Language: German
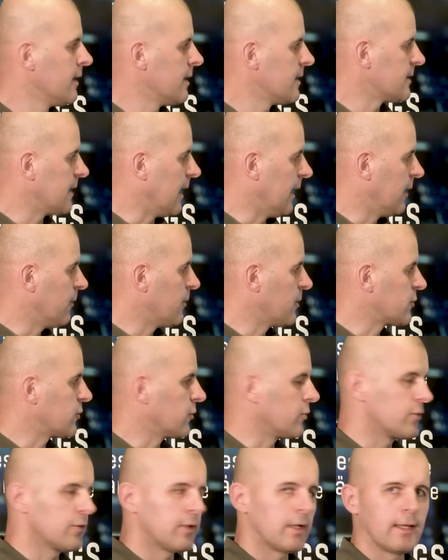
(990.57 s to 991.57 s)
seiner
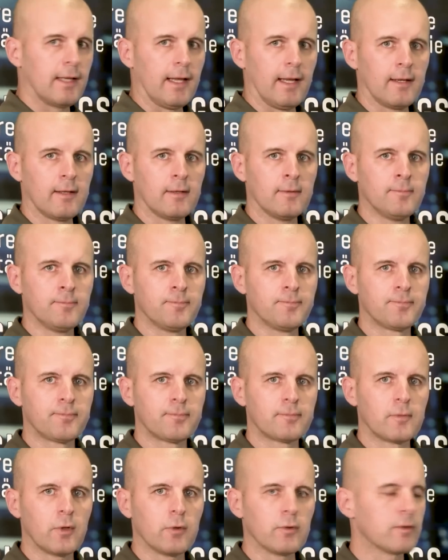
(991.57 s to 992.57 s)
Person zu gedenken
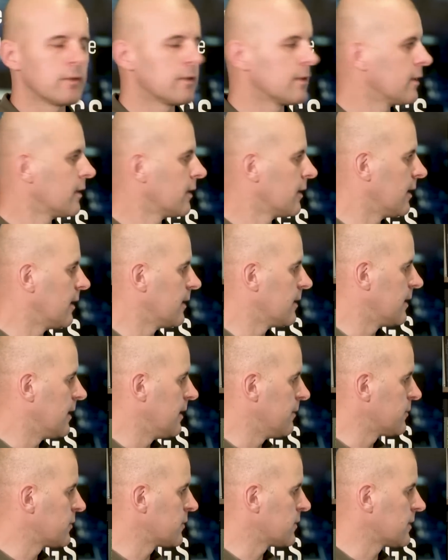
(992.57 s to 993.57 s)
und
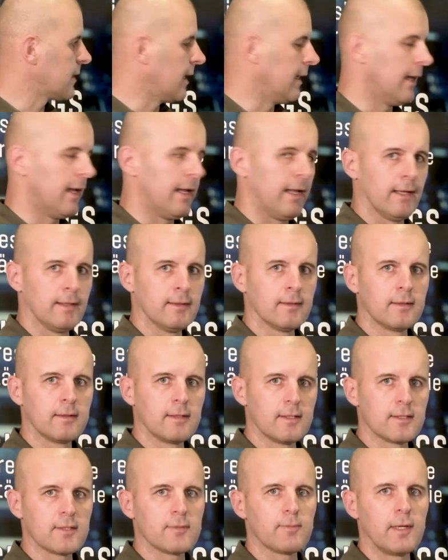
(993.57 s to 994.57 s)
ihm zu seiner Ehren
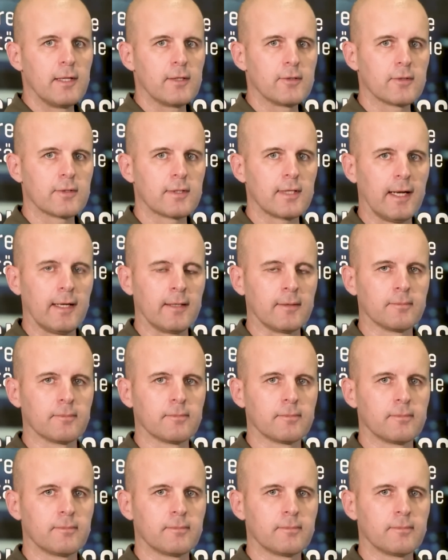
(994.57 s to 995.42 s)
dieses Bild zu zeigen.